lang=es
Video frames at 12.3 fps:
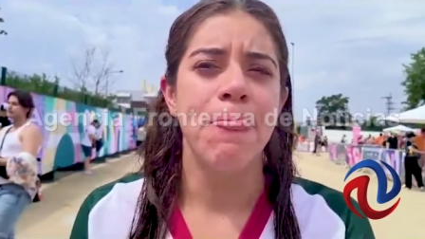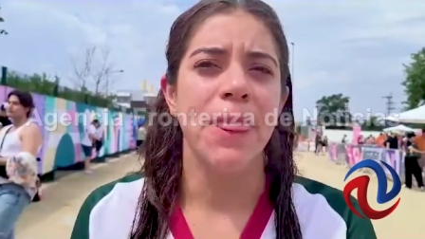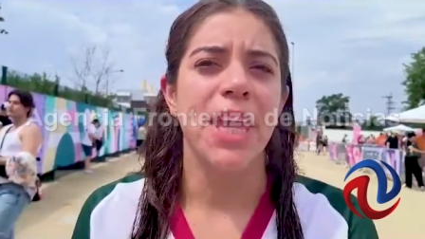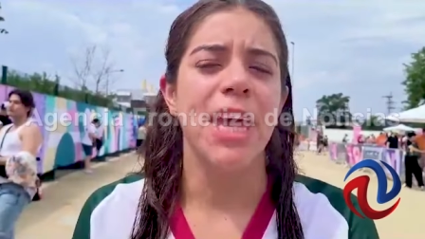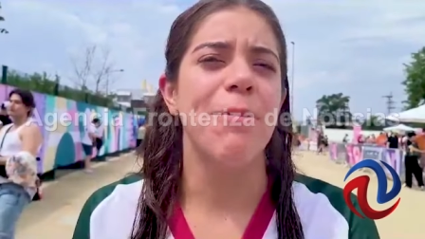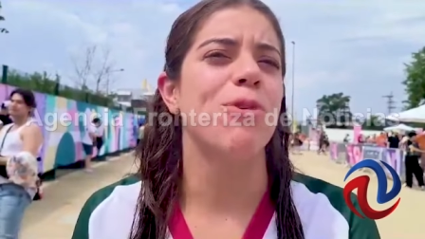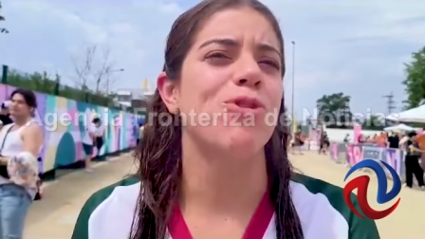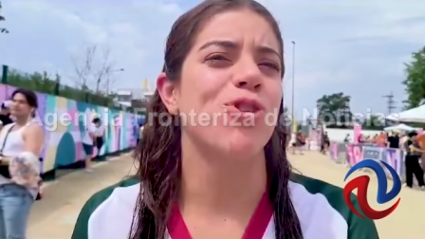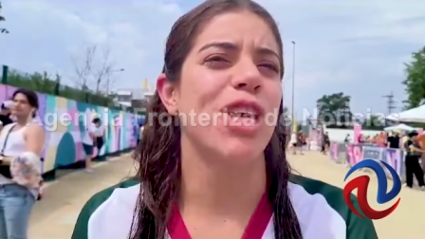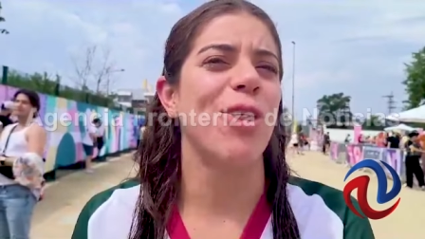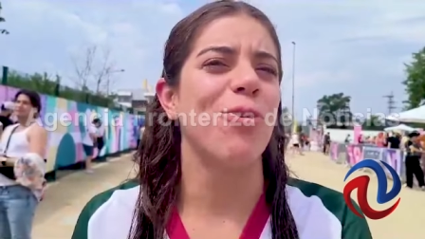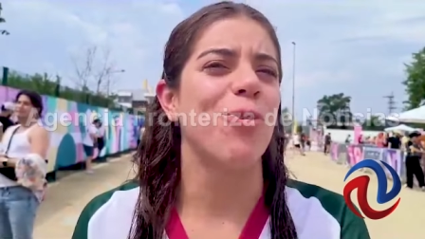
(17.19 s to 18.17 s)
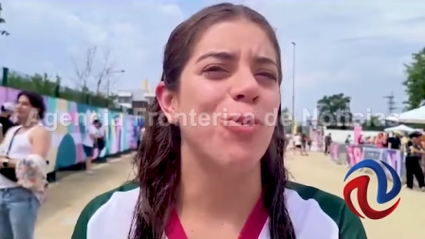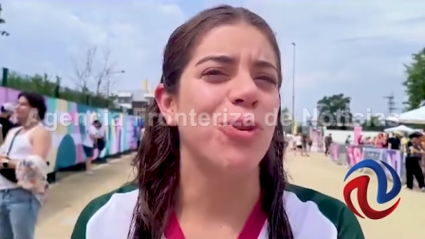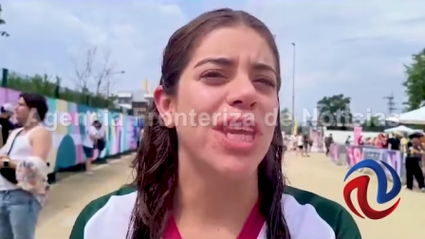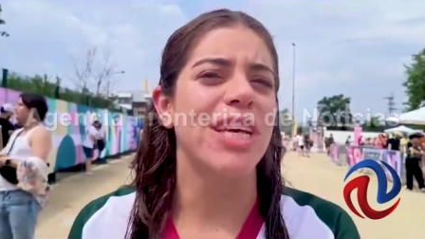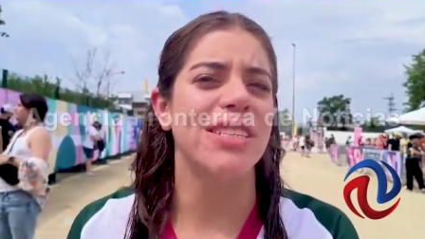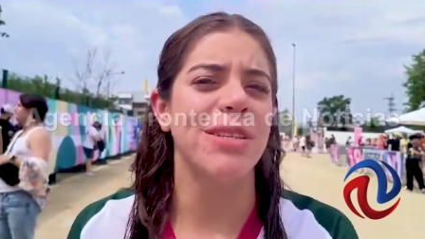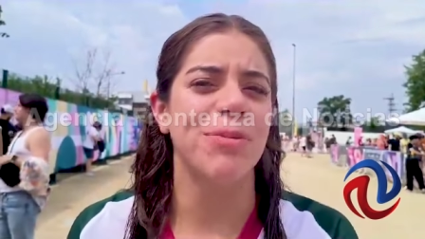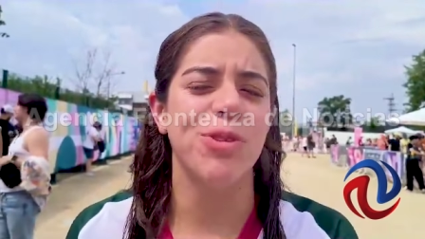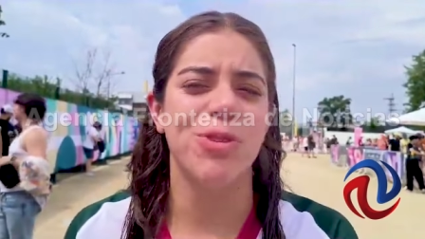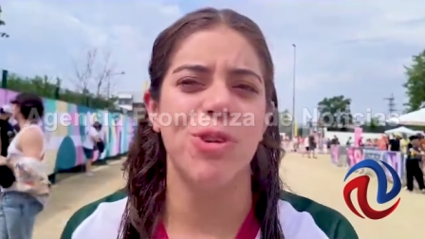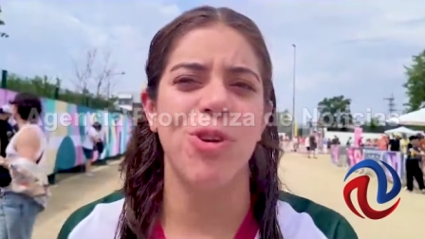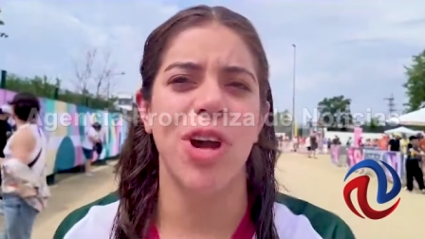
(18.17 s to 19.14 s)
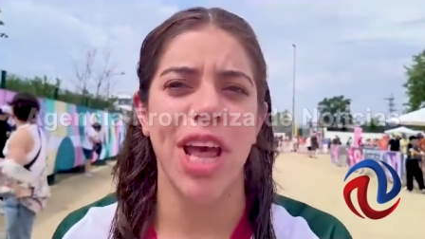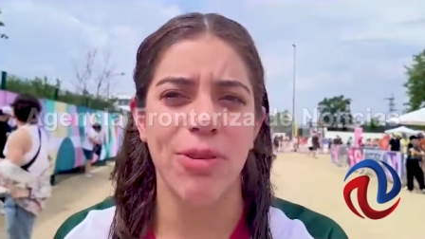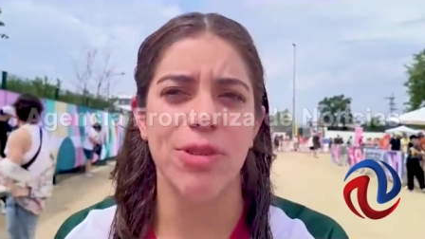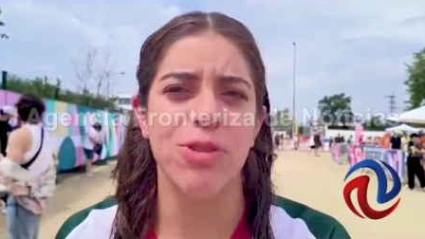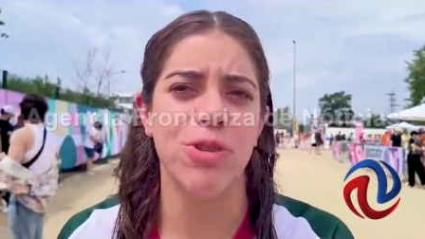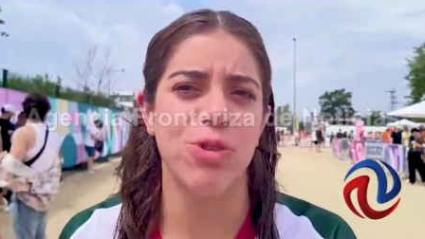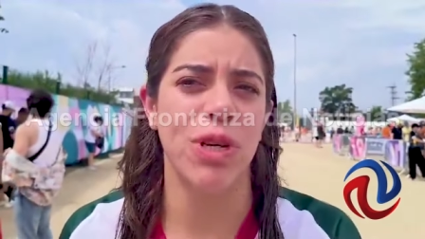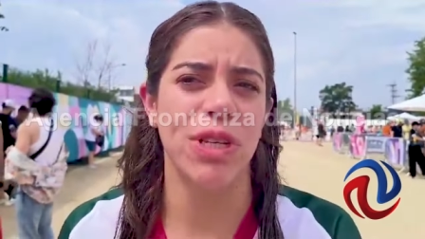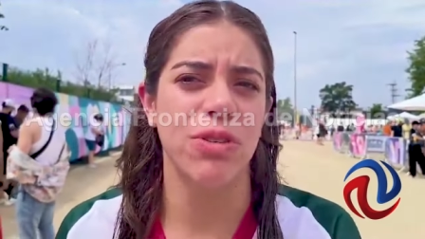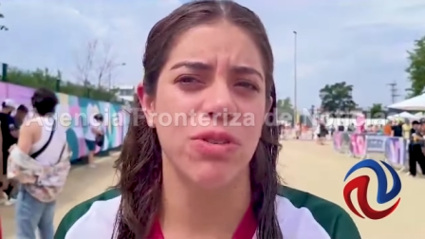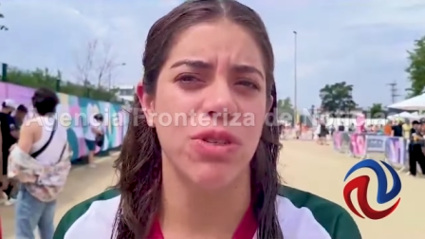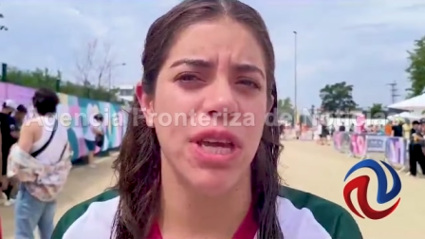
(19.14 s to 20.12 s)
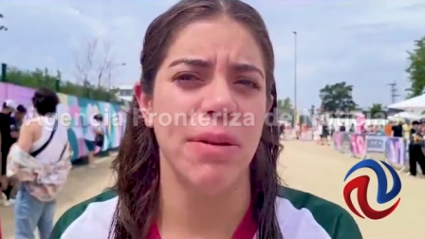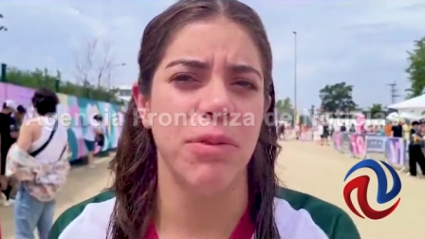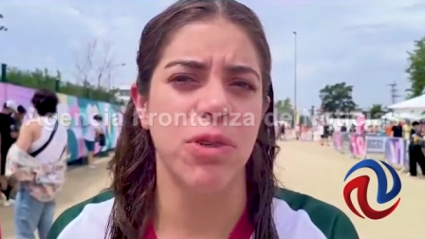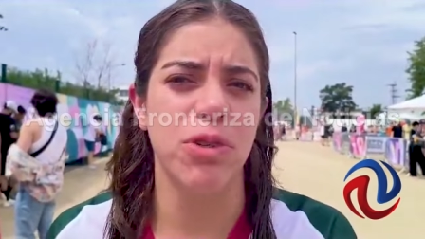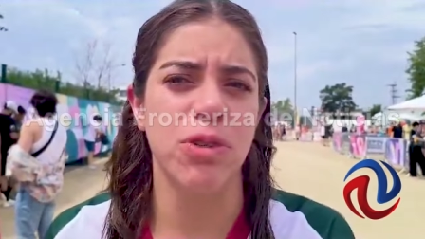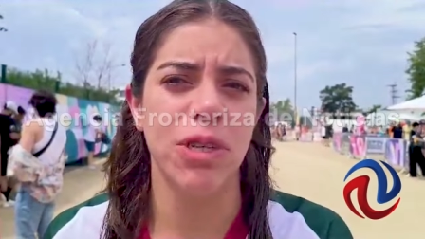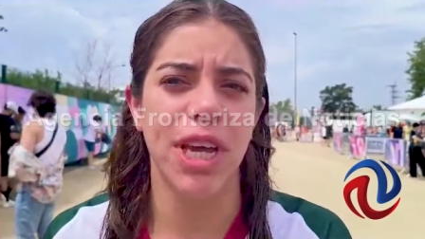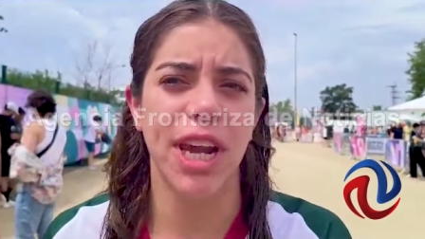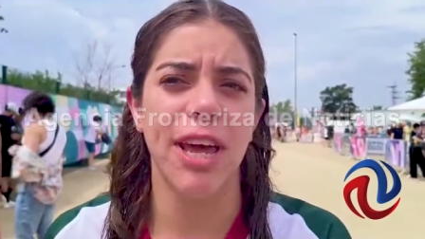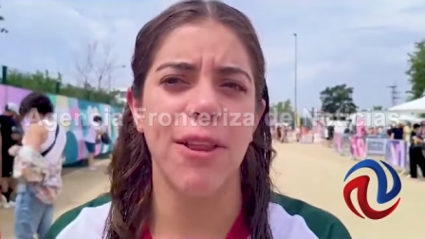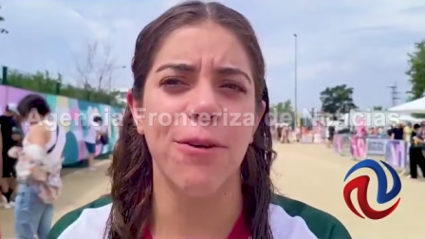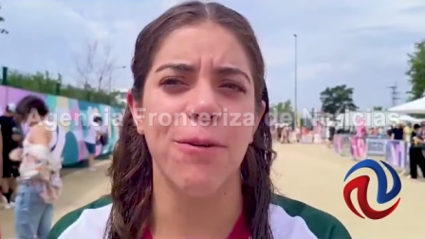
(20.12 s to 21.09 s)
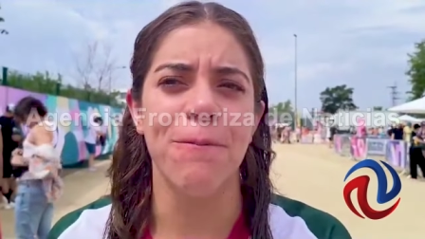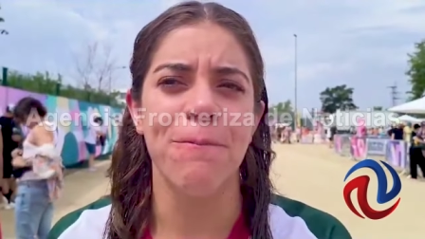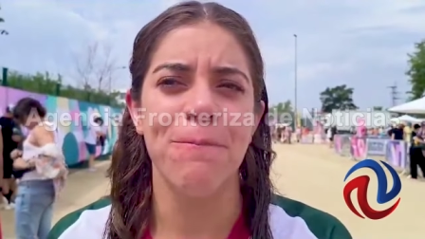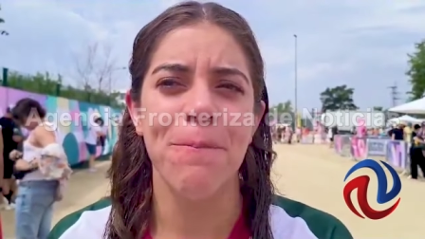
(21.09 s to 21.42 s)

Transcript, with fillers: que hemos soñado juntas, hemos logrado esos sueños y hemos creado